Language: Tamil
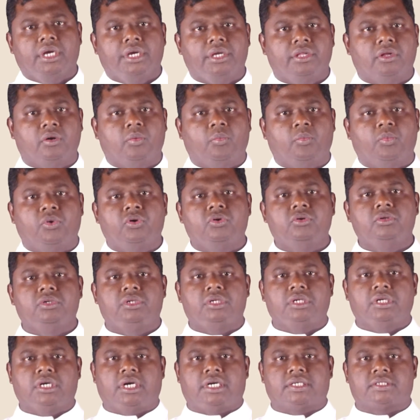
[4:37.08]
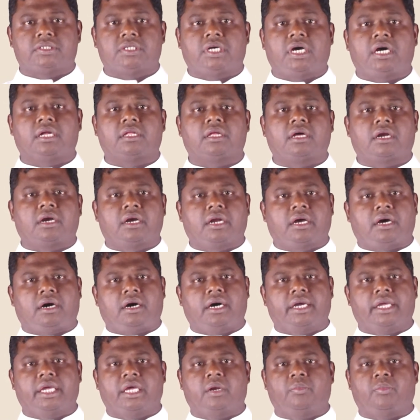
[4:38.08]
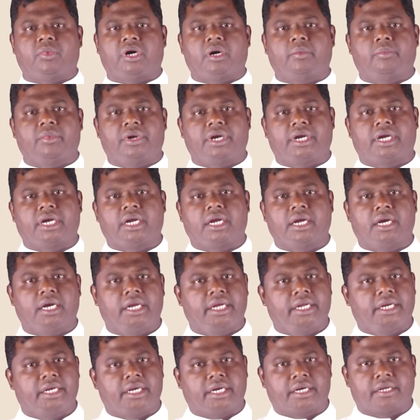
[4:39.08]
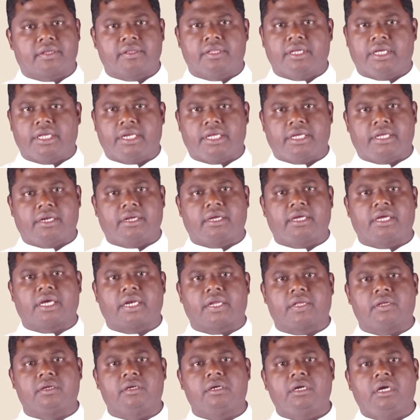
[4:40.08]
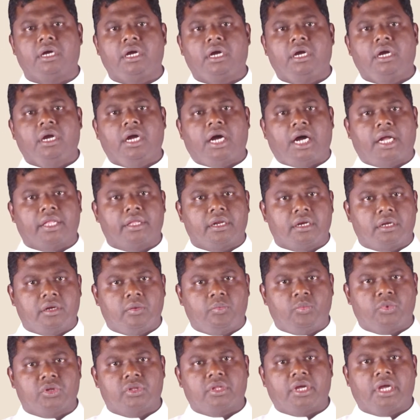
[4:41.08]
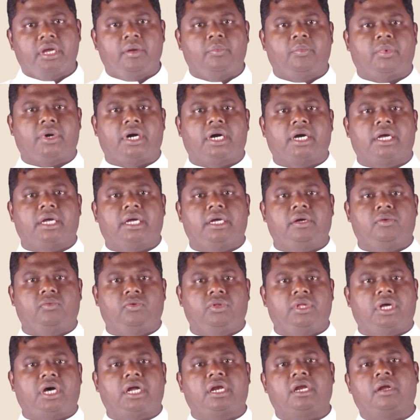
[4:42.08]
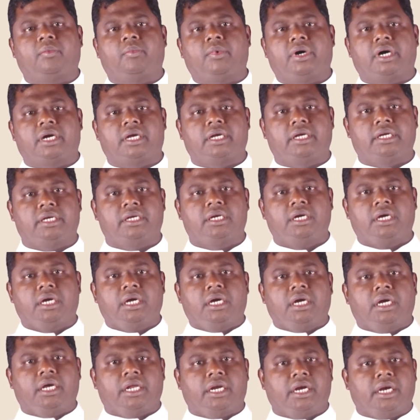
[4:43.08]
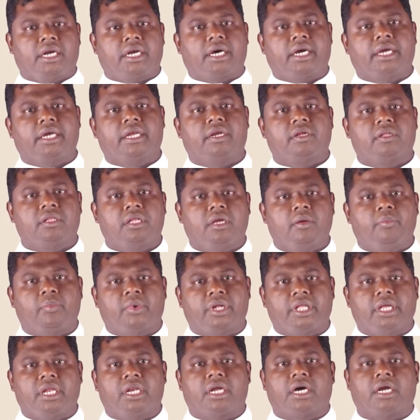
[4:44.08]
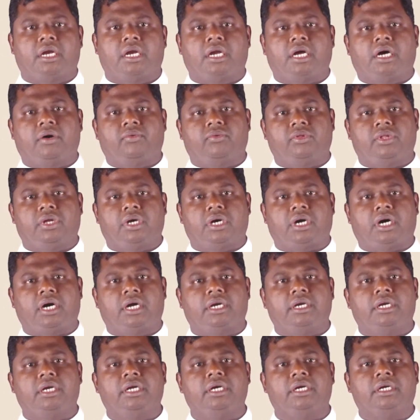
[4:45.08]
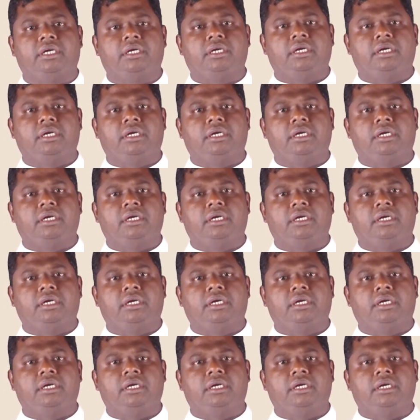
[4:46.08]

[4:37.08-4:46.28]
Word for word: இதோ மூன்று அசாதாரண ஆயர் மாமன்றங்களே நடந்து இருக்கிறது அதற்கு முத்தாய்ப்பாக உதாரணமாக ரெண்டாயிரத்தி பதினான்காவது ஆண்டு